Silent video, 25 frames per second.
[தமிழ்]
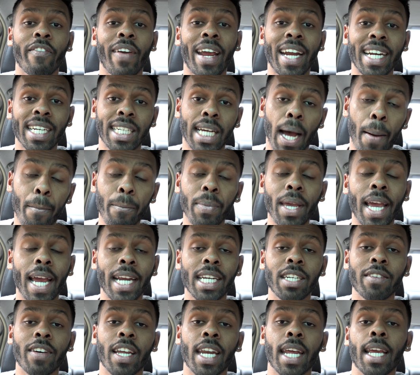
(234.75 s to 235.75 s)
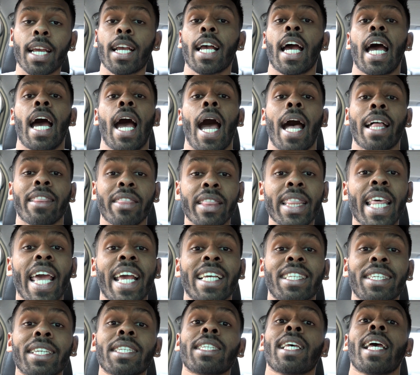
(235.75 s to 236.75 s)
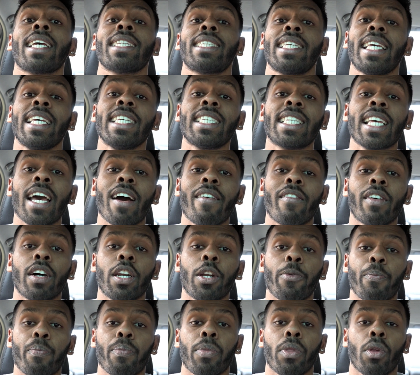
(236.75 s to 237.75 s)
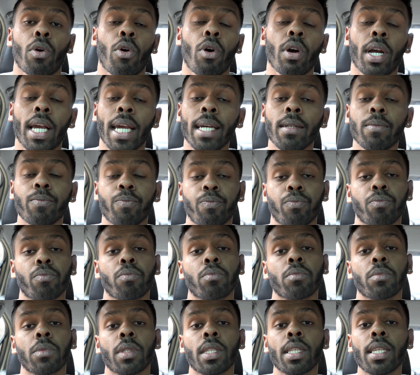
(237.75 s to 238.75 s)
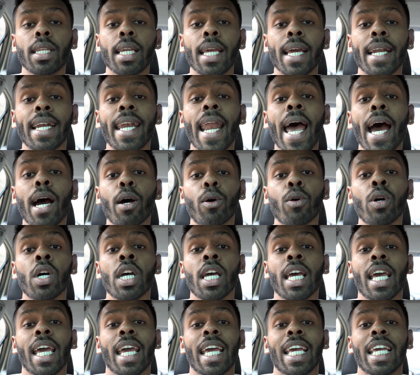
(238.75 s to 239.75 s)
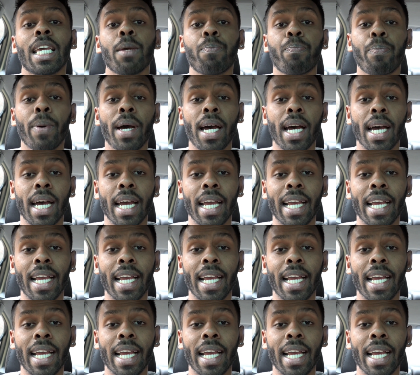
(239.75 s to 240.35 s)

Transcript: வெயிட் கம்மியாயிட்டு வரைக்க அந்த எக்ஸசைஸ் ஈஸியாக வரும் ஓகே நாவ் இப்போ